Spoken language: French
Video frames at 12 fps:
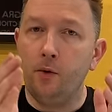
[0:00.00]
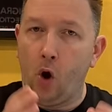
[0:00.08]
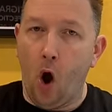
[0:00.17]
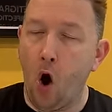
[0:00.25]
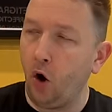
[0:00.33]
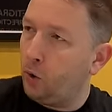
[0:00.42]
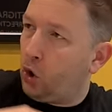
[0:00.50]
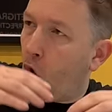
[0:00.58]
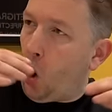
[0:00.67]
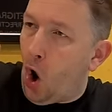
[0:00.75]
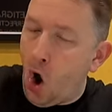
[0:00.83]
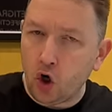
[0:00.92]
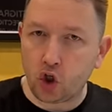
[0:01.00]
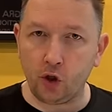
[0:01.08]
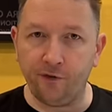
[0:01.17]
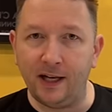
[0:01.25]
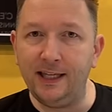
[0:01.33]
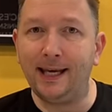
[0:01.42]
en grand
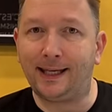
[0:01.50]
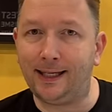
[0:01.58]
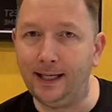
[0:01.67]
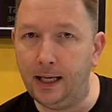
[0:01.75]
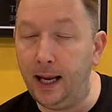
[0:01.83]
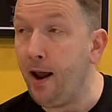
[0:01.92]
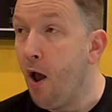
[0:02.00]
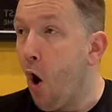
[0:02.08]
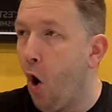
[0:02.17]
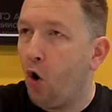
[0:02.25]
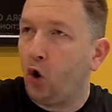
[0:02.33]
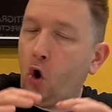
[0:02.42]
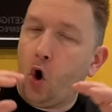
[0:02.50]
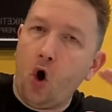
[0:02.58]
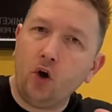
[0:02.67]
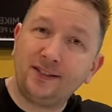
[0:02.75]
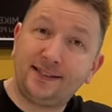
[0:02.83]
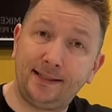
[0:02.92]
chevalier qu'il est, en
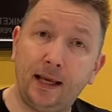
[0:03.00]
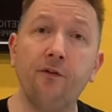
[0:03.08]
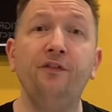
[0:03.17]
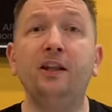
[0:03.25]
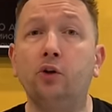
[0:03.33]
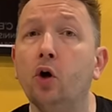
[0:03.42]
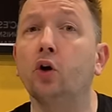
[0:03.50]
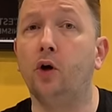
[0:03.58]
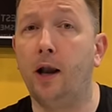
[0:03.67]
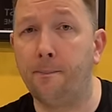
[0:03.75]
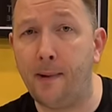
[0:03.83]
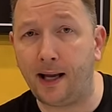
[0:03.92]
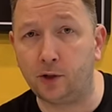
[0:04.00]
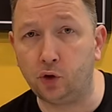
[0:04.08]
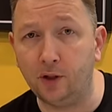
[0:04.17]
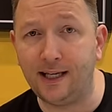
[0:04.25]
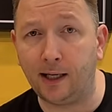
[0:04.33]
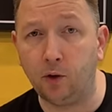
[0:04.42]
grand serviteur de la marque
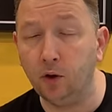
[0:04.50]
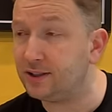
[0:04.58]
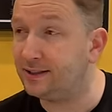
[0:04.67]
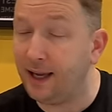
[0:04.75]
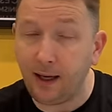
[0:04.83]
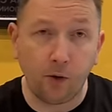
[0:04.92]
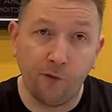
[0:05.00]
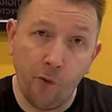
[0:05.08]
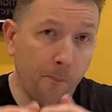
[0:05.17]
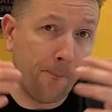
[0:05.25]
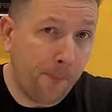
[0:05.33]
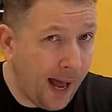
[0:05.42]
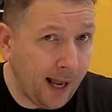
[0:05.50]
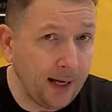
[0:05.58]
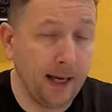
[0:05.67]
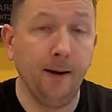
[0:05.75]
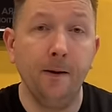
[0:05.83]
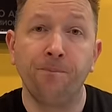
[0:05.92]
Zodiacos, dès que vous
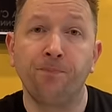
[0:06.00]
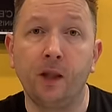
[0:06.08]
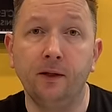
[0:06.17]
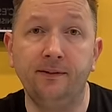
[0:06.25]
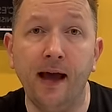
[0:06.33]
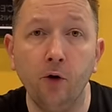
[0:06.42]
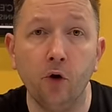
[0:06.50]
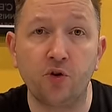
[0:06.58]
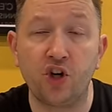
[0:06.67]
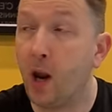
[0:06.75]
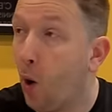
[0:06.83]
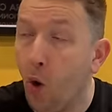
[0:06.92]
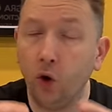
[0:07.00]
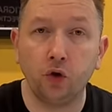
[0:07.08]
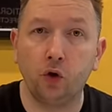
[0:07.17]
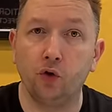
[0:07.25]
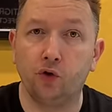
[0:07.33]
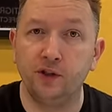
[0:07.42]
parlez d'un objet autre
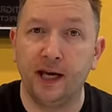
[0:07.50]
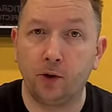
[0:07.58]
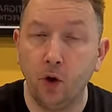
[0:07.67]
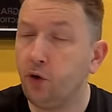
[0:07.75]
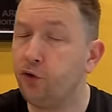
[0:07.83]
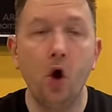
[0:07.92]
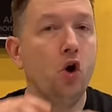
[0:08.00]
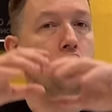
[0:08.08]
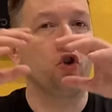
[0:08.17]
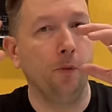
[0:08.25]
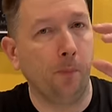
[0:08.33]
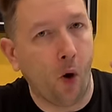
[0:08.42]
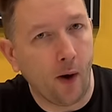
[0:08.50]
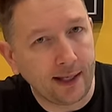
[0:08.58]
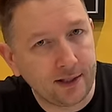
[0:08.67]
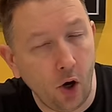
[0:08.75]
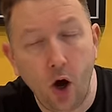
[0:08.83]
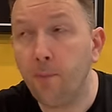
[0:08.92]
que Zodiacos, je prends
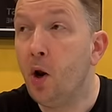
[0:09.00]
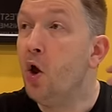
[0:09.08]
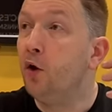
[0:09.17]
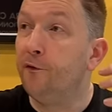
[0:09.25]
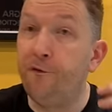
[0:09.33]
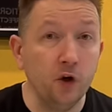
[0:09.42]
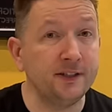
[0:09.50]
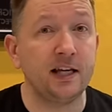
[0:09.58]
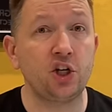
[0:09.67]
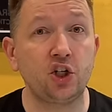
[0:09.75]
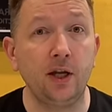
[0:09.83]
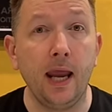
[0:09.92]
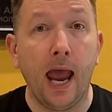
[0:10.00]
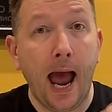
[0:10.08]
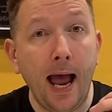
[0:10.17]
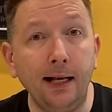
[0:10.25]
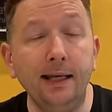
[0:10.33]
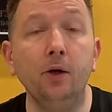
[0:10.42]
exemple, vous achetez
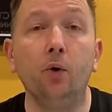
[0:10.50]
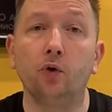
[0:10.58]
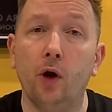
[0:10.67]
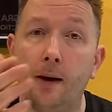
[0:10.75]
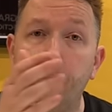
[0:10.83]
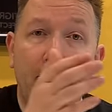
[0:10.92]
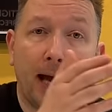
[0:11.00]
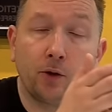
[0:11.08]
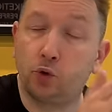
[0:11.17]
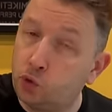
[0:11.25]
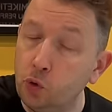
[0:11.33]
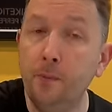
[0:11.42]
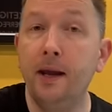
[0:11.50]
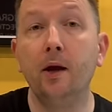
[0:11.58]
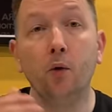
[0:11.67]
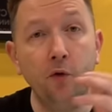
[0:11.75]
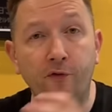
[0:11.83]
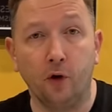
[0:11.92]
un lion de la marque Tsume
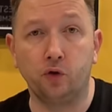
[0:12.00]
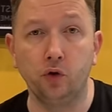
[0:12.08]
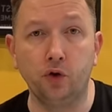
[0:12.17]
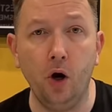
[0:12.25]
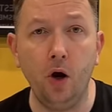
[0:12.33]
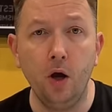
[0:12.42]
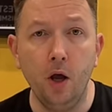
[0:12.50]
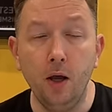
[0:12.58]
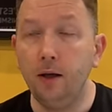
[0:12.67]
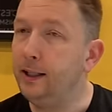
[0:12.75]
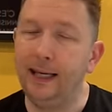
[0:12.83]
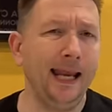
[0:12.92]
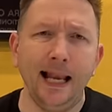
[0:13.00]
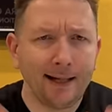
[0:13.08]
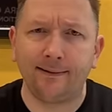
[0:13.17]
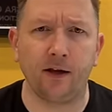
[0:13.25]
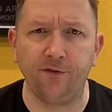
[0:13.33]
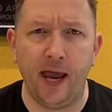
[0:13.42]
ou Fox Studio, il
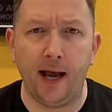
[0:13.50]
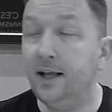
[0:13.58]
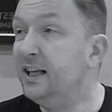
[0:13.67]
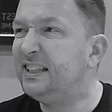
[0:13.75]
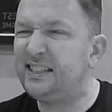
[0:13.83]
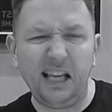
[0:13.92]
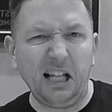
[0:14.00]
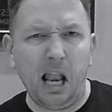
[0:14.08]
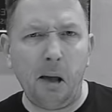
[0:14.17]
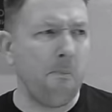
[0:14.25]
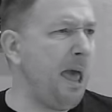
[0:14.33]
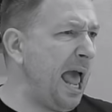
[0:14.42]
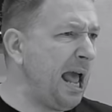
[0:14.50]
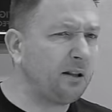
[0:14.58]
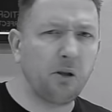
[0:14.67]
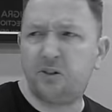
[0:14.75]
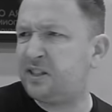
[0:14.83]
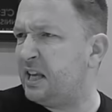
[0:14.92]
intervient. C'est de la merde,
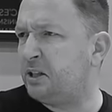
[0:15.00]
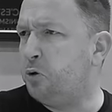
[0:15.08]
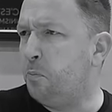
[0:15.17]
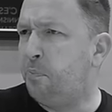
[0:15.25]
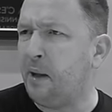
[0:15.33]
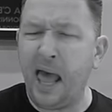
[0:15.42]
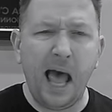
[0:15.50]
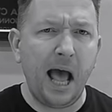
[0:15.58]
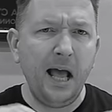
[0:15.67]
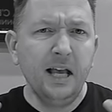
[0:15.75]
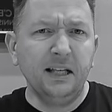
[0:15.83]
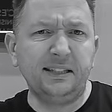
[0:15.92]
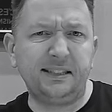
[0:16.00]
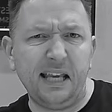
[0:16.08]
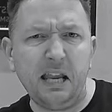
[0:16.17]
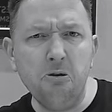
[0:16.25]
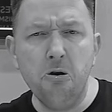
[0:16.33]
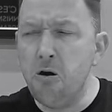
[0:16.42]
c'est du brin, c'est
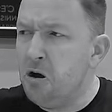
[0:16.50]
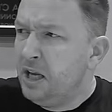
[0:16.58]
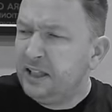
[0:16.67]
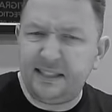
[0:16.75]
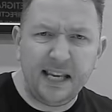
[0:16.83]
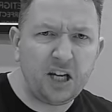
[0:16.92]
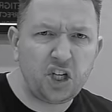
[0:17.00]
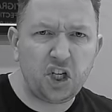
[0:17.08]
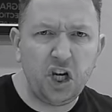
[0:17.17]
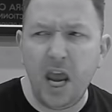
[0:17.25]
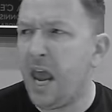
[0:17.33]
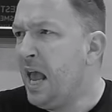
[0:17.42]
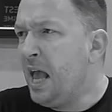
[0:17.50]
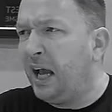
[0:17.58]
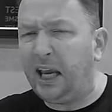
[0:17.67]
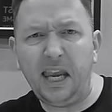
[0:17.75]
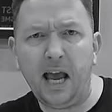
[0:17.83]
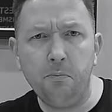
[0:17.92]
nul, c'est à chier,
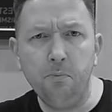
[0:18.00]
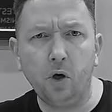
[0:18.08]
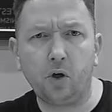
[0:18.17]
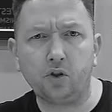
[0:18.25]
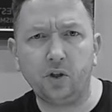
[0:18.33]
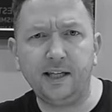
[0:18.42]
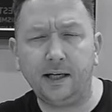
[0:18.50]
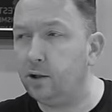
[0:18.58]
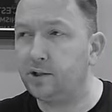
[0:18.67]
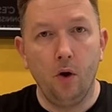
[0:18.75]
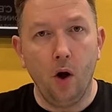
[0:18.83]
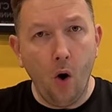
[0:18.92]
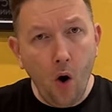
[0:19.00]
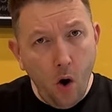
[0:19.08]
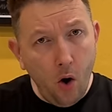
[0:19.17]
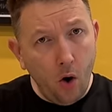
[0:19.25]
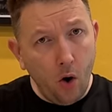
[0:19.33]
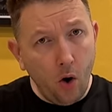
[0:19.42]
rien de mieux que Zodiacos. Oh,
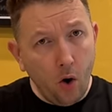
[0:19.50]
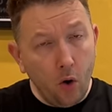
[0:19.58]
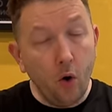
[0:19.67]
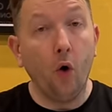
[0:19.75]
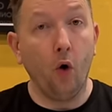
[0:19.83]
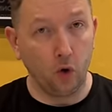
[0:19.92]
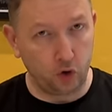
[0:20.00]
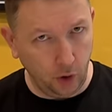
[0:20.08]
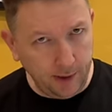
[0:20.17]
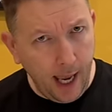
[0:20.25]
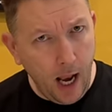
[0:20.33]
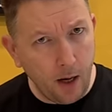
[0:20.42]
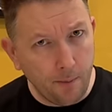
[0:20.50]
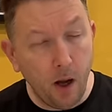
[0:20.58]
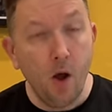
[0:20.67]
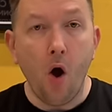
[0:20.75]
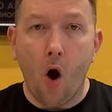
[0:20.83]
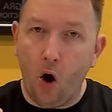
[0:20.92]
oh, oh on se calme
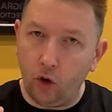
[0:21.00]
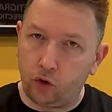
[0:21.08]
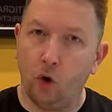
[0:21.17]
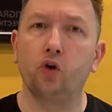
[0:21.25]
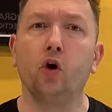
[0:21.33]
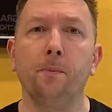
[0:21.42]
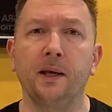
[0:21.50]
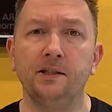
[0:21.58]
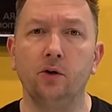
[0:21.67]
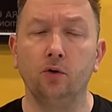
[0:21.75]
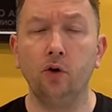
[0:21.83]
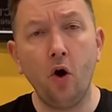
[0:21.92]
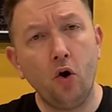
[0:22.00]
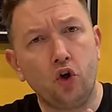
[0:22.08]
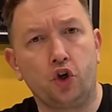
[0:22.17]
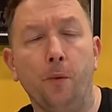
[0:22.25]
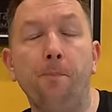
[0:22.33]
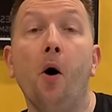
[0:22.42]
en tant que représentant,
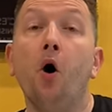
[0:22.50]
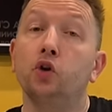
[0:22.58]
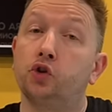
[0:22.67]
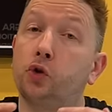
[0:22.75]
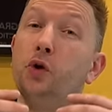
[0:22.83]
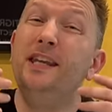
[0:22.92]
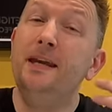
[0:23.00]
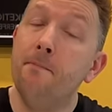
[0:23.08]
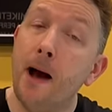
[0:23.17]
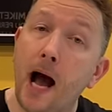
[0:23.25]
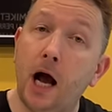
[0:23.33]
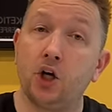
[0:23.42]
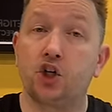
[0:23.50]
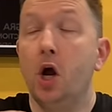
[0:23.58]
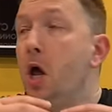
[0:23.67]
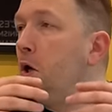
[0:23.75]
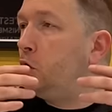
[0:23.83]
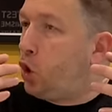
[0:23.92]
je pense qu'une image
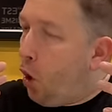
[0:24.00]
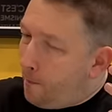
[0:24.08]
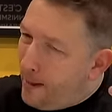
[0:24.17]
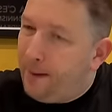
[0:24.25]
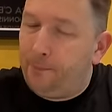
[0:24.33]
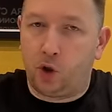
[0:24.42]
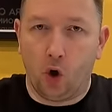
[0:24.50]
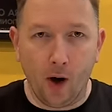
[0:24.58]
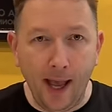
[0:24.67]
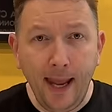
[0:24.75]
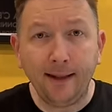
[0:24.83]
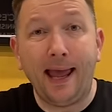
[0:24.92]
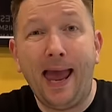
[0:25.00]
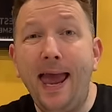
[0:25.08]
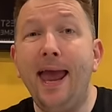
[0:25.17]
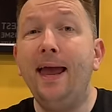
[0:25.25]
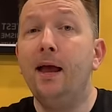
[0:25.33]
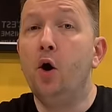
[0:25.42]
quand même correcte
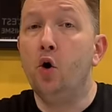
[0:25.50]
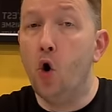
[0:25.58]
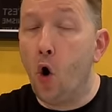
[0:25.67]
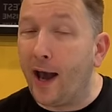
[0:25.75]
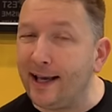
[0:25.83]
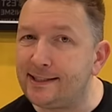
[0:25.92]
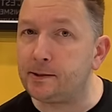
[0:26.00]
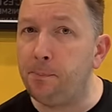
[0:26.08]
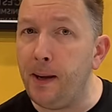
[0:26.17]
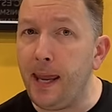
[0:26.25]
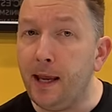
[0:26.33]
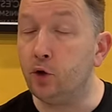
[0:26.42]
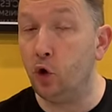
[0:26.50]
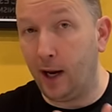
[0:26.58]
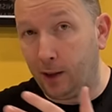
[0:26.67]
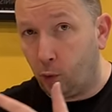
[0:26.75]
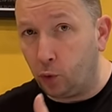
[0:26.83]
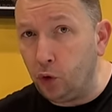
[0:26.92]
est le respect de la
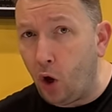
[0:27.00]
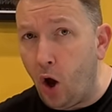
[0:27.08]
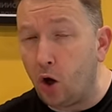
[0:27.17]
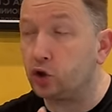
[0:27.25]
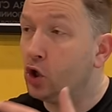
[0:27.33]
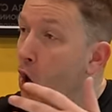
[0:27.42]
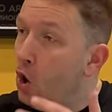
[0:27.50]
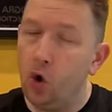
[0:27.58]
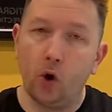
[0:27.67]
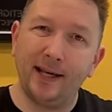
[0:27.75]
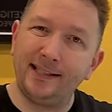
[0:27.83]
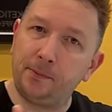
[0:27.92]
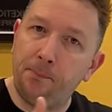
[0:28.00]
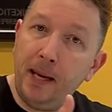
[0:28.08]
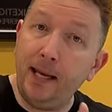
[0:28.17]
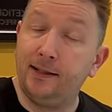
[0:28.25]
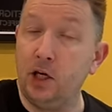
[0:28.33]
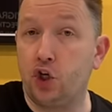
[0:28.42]
concurrence, le
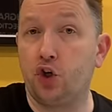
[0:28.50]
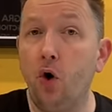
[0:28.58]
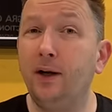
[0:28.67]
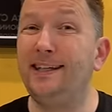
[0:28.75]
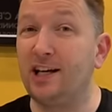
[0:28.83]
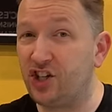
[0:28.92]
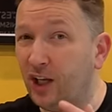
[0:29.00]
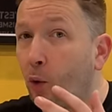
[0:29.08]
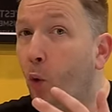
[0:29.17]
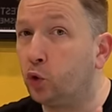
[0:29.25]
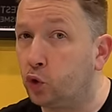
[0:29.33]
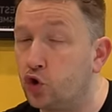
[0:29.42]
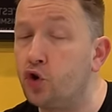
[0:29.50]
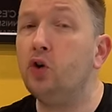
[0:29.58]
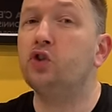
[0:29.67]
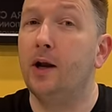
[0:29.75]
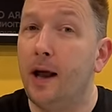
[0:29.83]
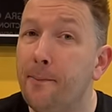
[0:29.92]
respect des gens qui achètent autre chose
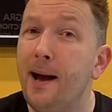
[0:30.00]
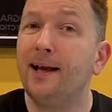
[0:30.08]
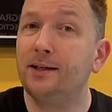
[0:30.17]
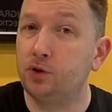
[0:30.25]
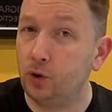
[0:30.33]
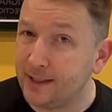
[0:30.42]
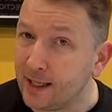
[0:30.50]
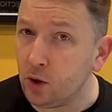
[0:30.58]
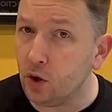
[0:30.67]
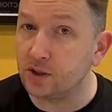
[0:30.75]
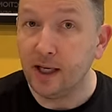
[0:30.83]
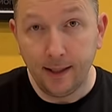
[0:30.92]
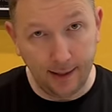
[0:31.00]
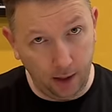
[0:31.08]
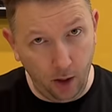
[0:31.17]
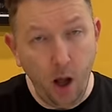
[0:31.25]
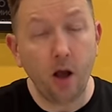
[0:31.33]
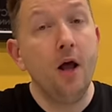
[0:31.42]
que la marque Zodiacos.
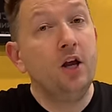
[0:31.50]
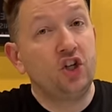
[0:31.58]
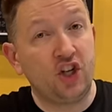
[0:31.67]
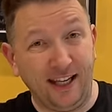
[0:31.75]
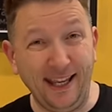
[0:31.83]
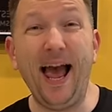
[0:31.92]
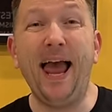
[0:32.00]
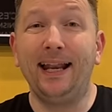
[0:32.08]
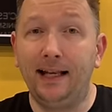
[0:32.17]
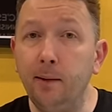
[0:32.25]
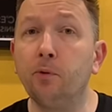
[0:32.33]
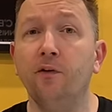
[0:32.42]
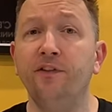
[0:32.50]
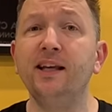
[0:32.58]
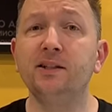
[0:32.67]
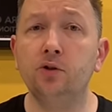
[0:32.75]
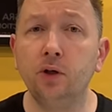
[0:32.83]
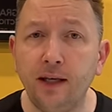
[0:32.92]
D'accord Chacun est libre de faire
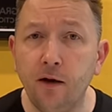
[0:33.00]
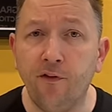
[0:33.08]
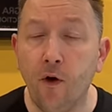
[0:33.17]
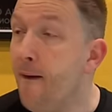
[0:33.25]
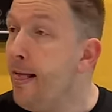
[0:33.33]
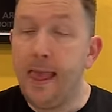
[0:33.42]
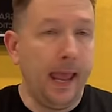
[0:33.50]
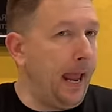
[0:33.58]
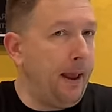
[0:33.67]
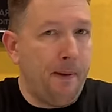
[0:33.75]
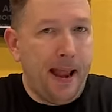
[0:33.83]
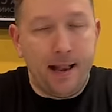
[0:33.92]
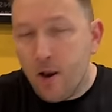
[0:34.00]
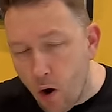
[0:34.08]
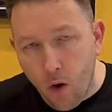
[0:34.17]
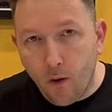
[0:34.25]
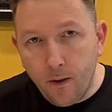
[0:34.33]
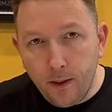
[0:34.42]
ce qu'il veut. Eh bien
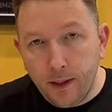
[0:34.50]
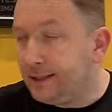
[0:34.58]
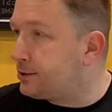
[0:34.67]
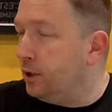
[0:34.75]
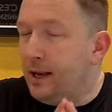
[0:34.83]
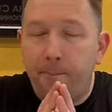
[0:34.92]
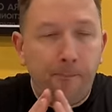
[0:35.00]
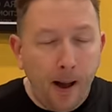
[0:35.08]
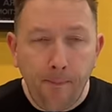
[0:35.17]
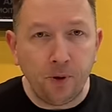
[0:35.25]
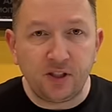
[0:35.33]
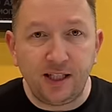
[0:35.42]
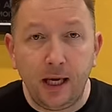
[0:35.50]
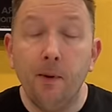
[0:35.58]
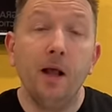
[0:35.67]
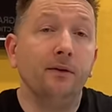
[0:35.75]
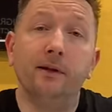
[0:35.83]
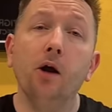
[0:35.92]
non Ce n'est pas possible
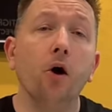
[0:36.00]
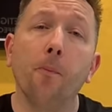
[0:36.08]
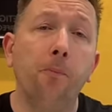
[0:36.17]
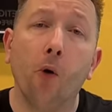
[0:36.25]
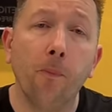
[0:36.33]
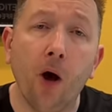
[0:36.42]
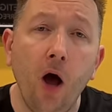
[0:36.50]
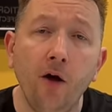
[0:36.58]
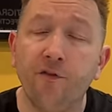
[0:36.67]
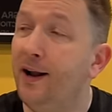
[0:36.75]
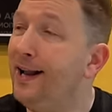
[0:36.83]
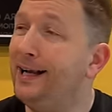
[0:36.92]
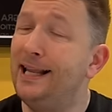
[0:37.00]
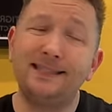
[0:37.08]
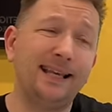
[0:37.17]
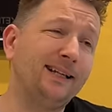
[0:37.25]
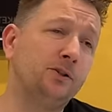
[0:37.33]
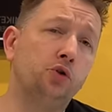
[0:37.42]
D'ailleurs, pour preuve, les
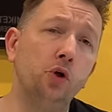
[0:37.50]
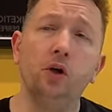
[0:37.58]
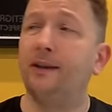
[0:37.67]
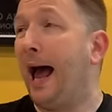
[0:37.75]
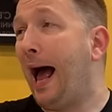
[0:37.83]
insultes